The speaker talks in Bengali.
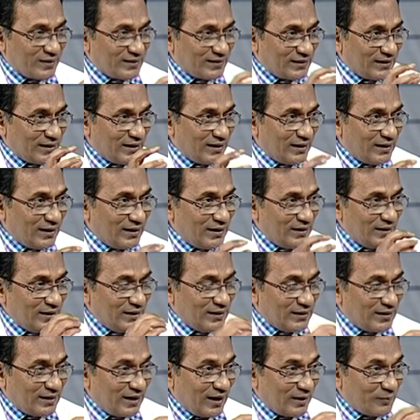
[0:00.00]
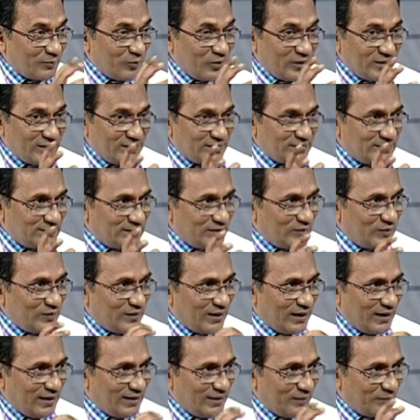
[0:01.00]
পার্টিকেল কার্বোহাইড্রেট যেগুলি
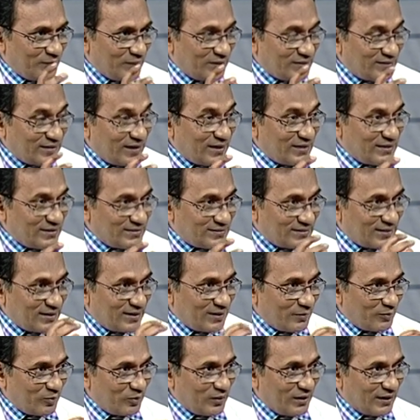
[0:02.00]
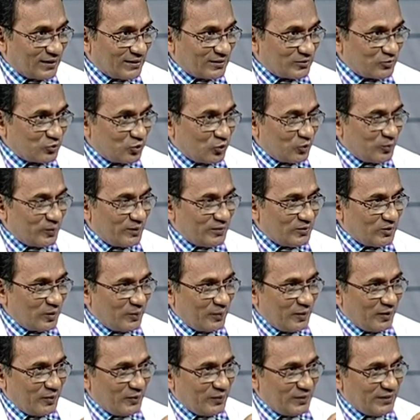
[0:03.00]
খাই আমরা ট্রাইগ্লিসারাইড বলে একটা চর্বি
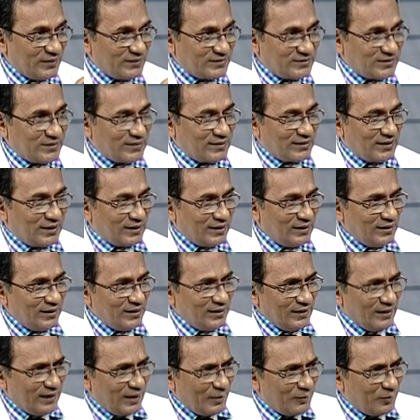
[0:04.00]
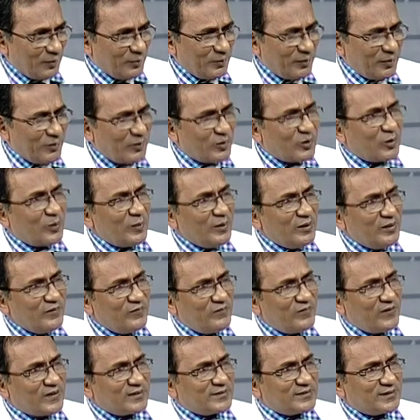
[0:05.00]
জমা হয়ে সেটা এবং বিভিন্ন রকম
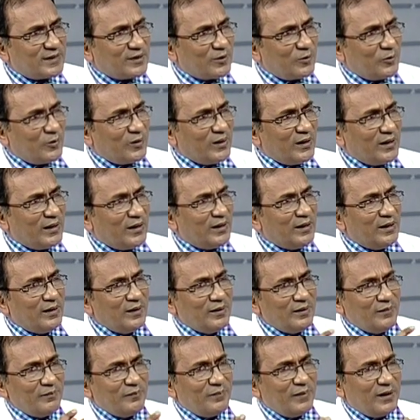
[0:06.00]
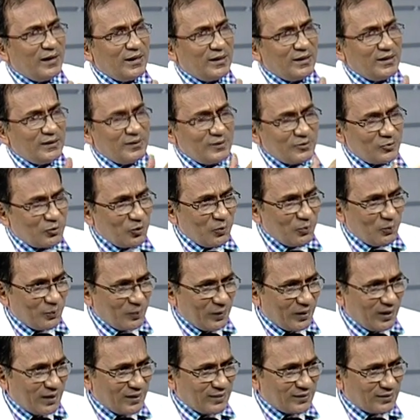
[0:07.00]
ইনফেকশন হয়ে বা
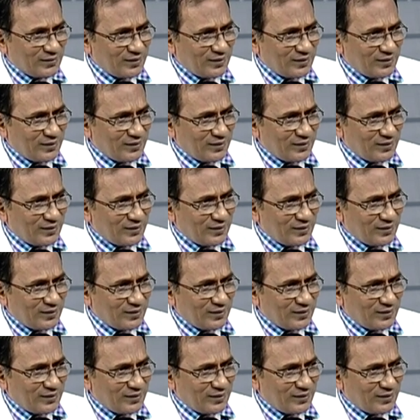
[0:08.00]
ধূমপান